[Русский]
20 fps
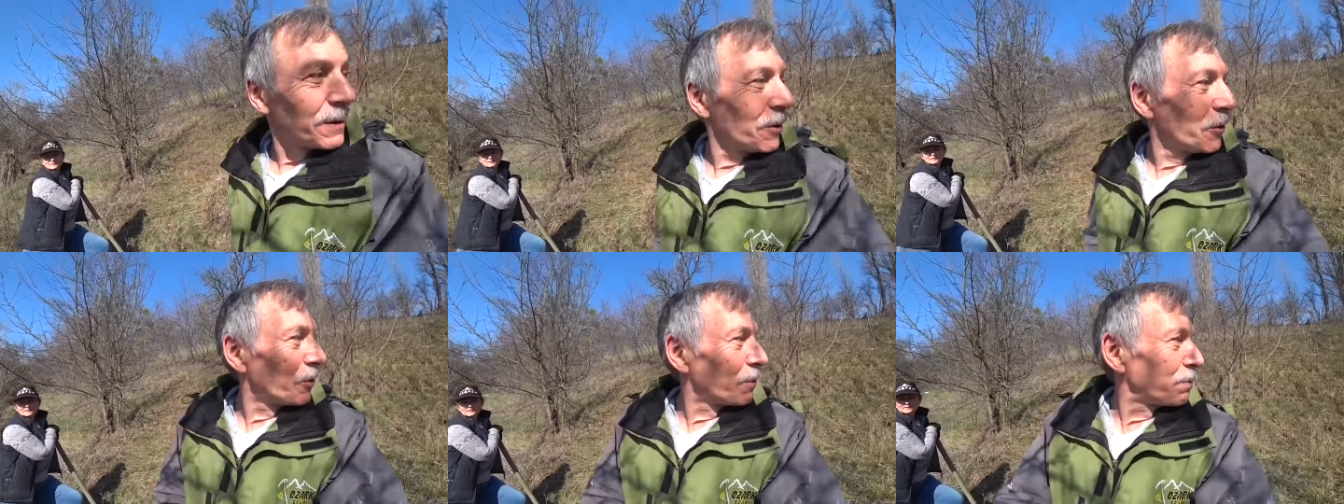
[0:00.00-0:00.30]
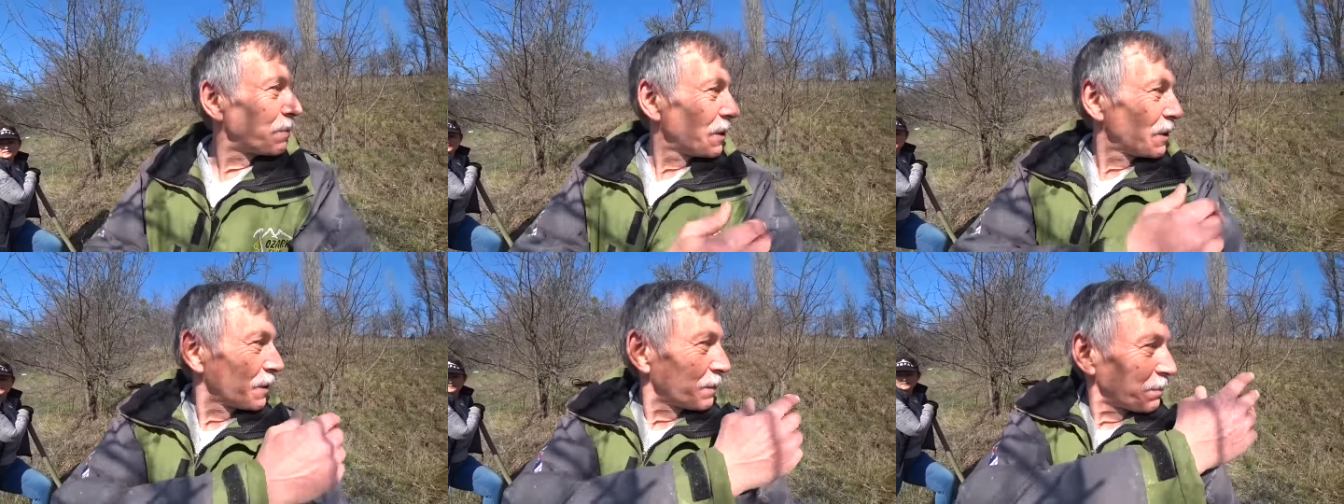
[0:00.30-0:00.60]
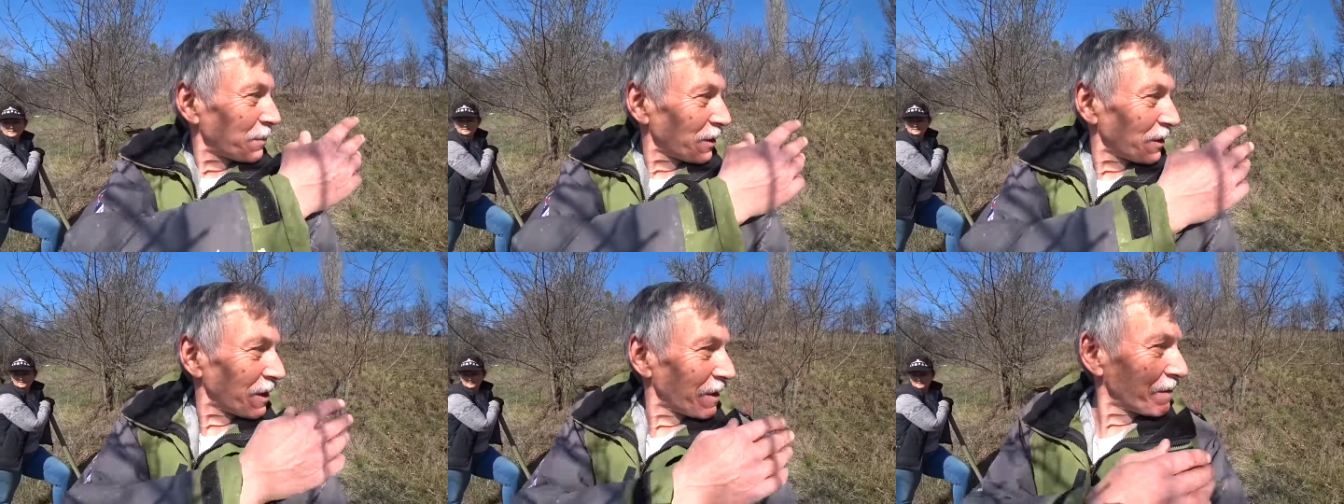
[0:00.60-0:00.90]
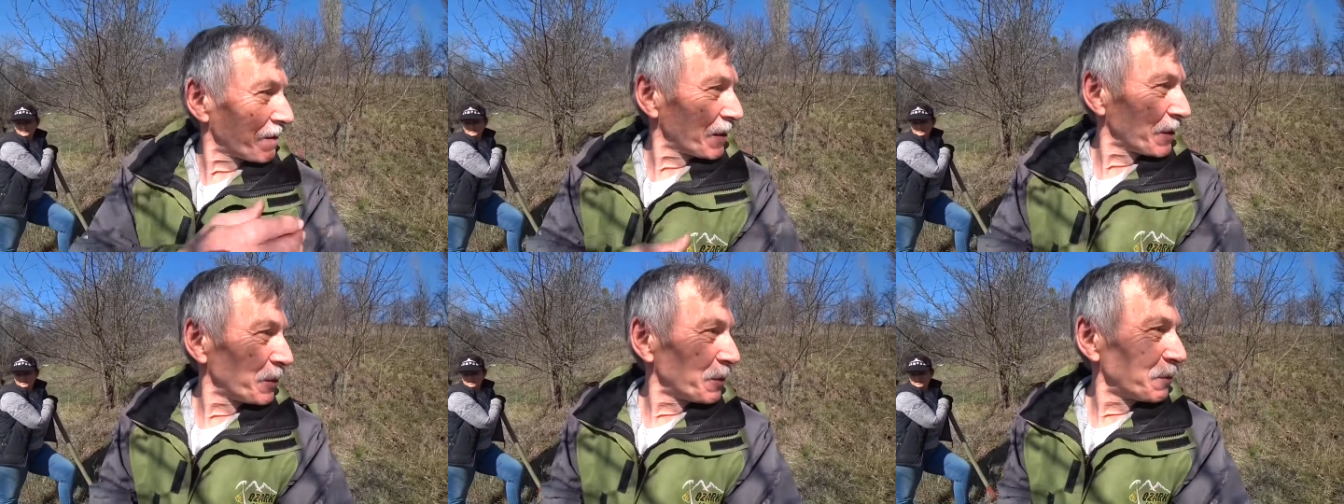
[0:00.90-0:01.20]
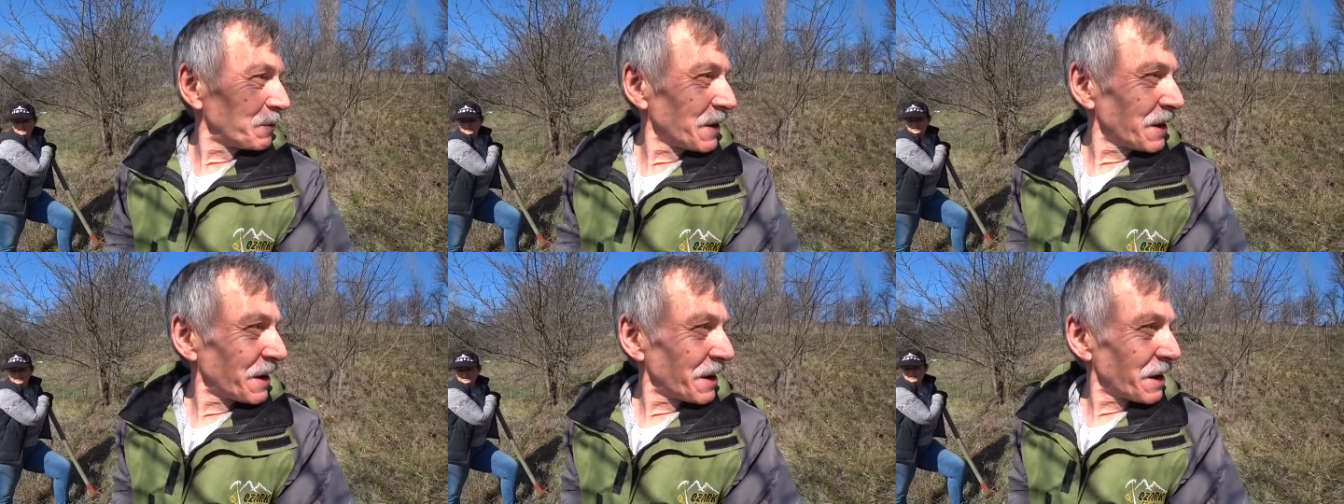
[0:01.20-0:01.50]
он пол, половину
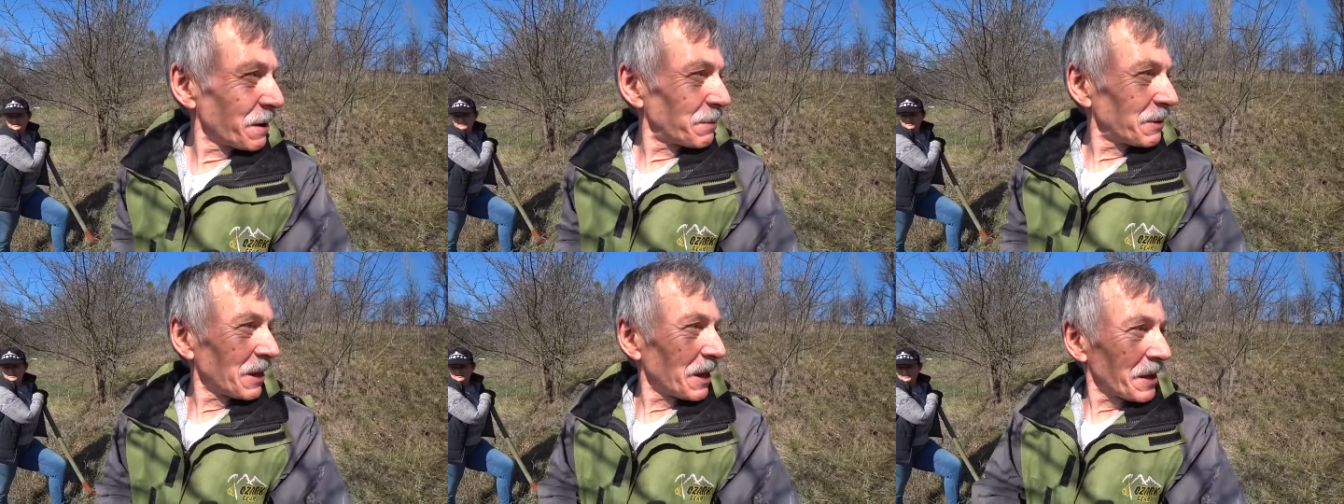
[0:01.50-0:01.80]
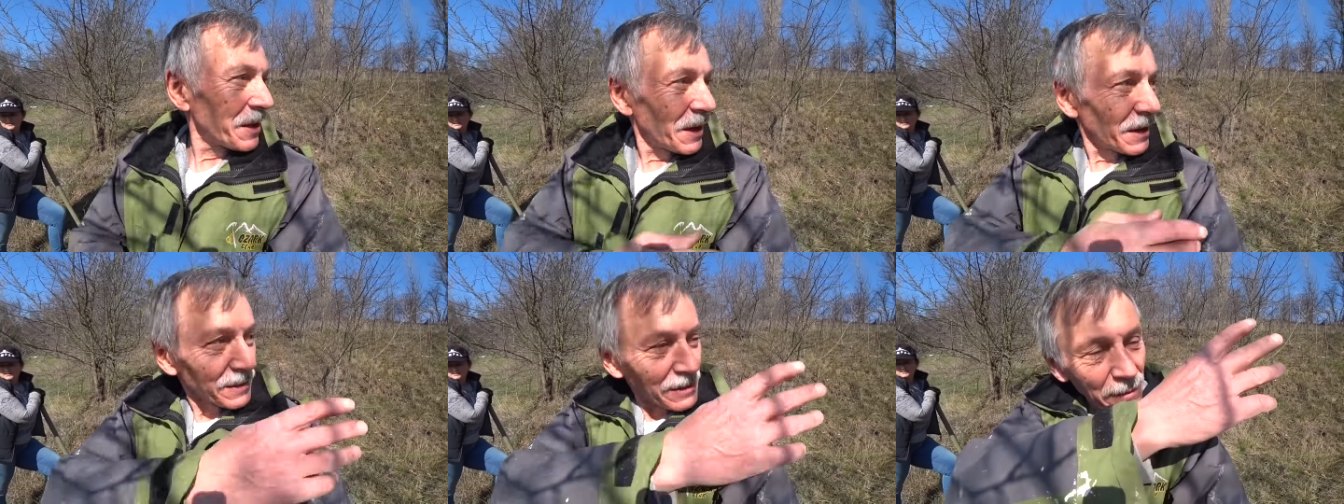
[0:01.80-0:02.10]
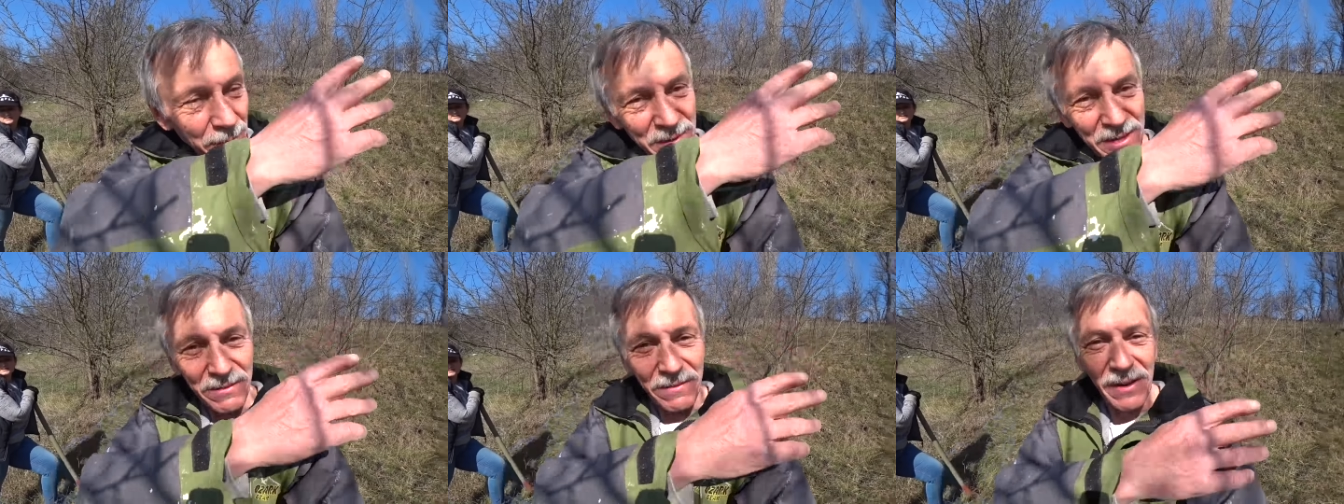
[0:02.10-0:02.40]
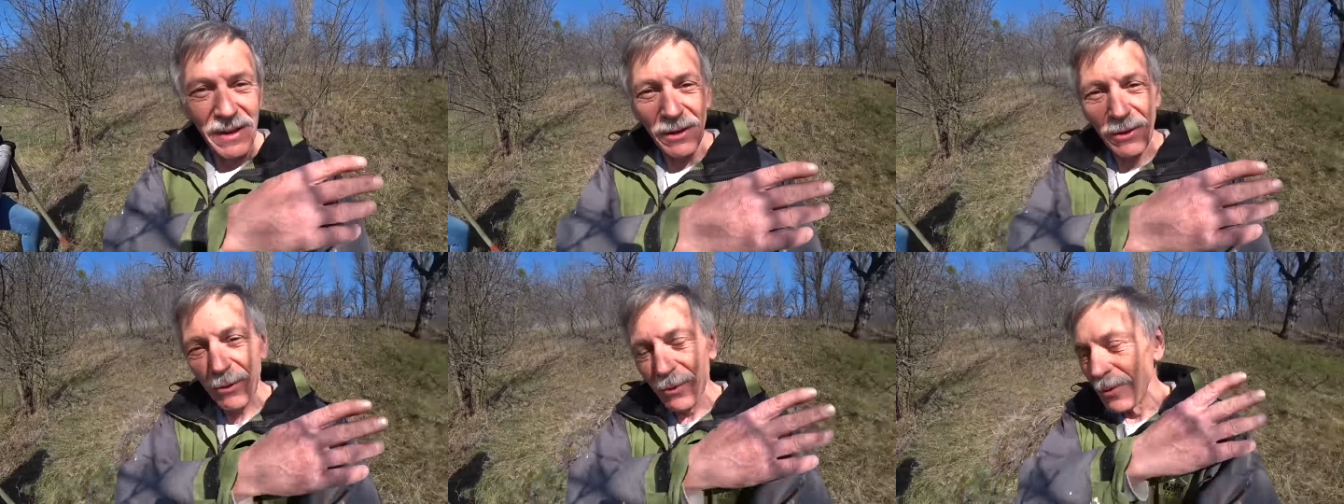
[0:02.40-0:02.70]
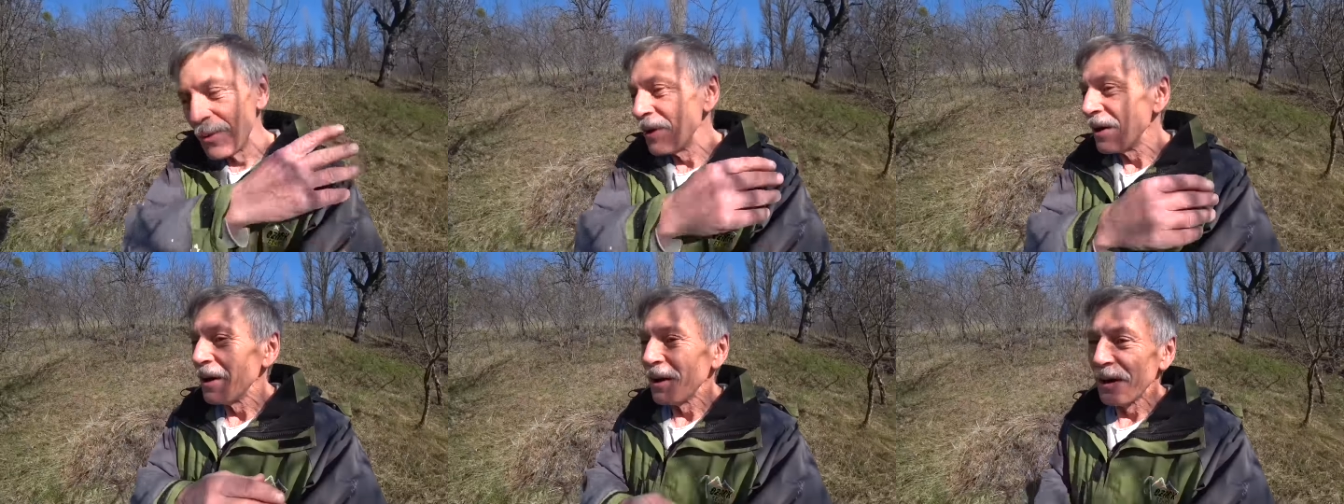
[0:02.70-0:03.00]
выгребла, а я там
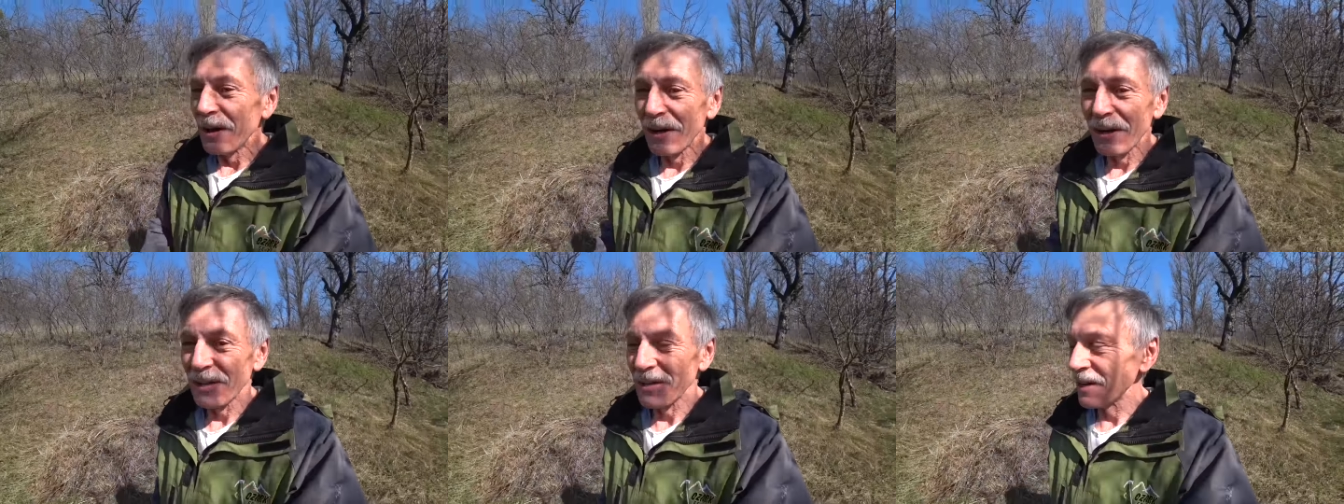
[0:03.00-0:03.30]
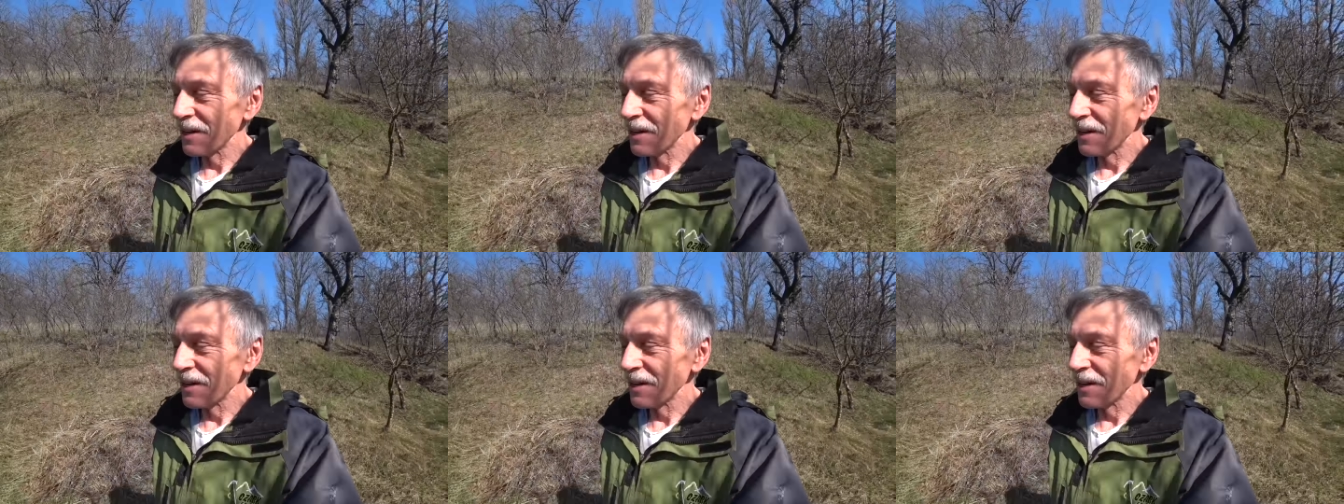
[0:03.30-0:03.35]
сверху я, э,